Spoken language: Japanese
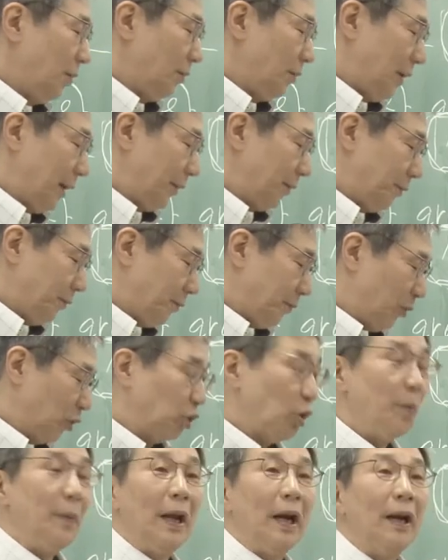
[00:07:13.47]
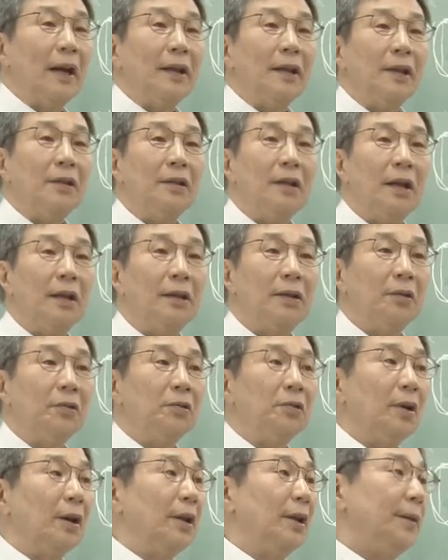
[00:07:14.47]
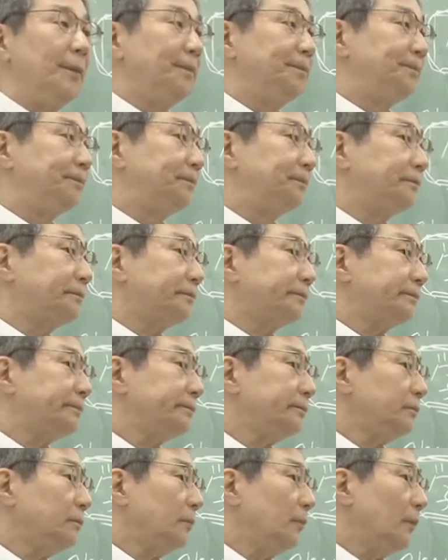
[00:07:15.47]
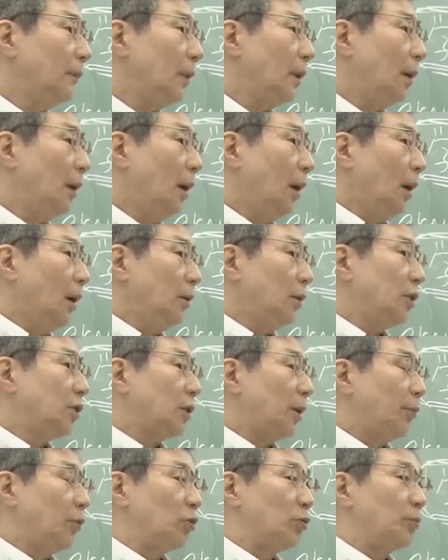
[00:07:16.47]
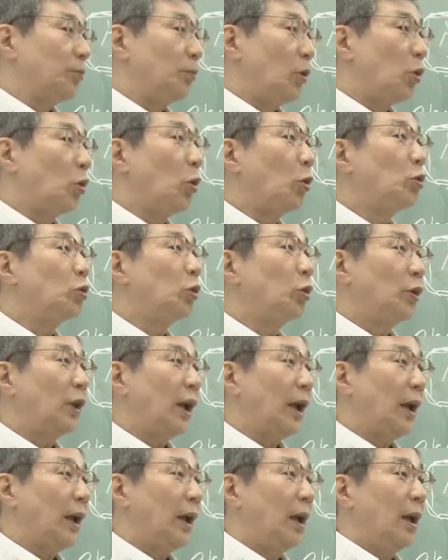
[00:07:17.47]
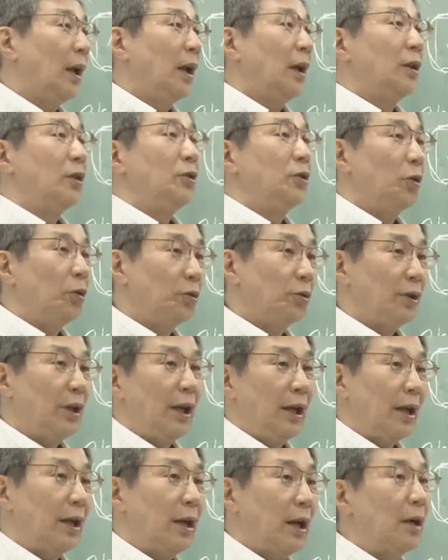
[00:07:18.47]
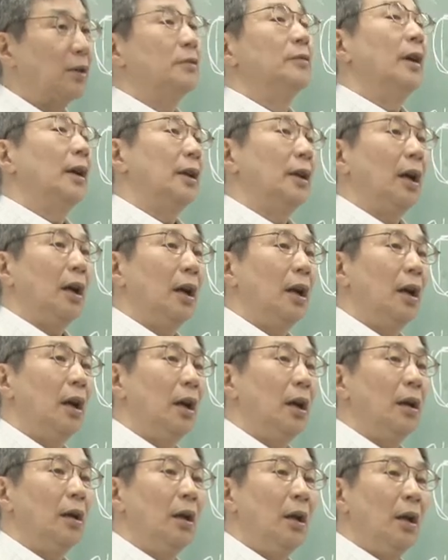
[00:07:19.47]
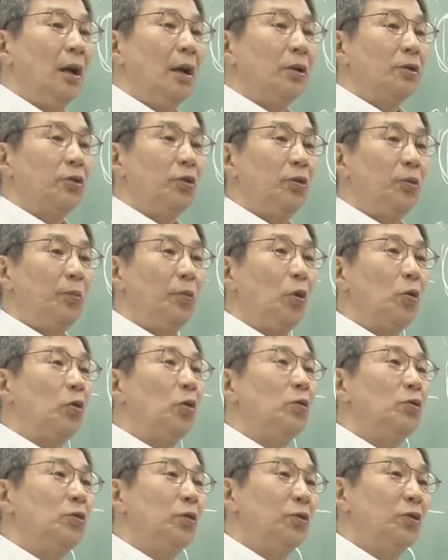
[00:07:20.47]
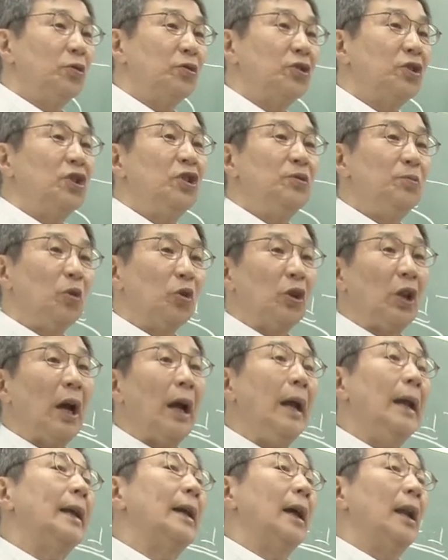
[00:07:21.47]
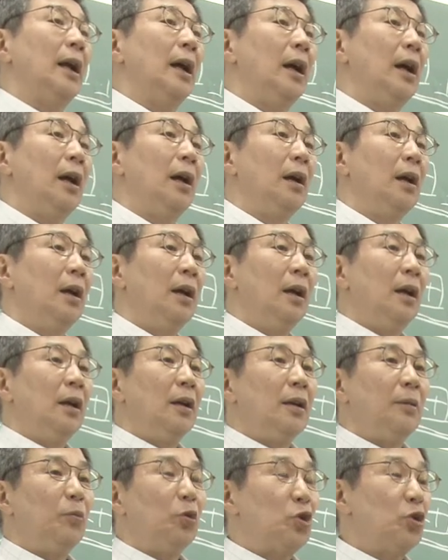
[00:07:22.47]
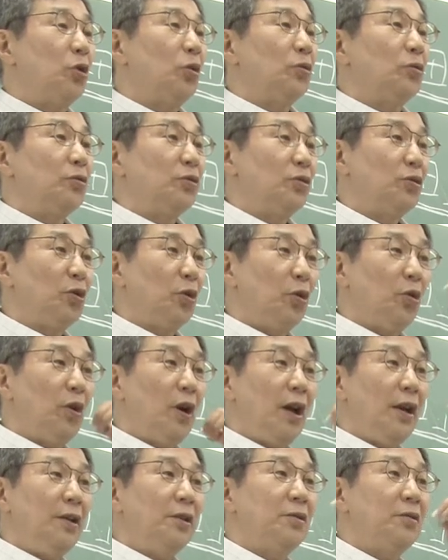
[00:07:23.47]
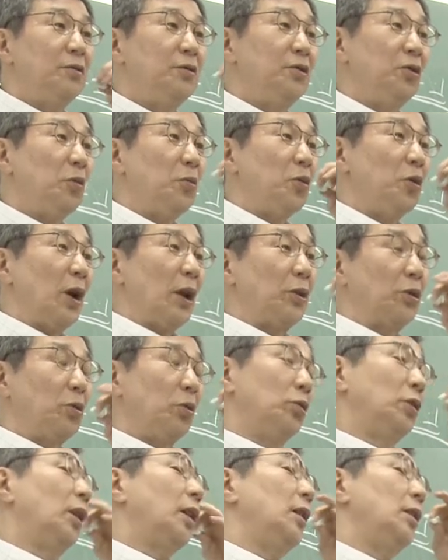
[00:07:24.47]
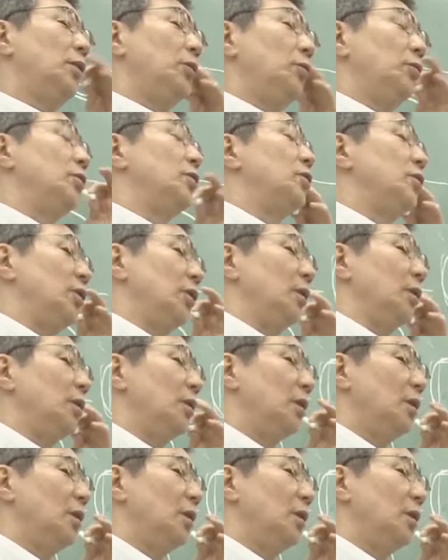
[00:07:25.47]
求められてるかってことがね。でしかも母国語で読んで書くわけだから、その母国語のスキルも高いから、もちろん情報入ってくる量も圧倒的に多いし、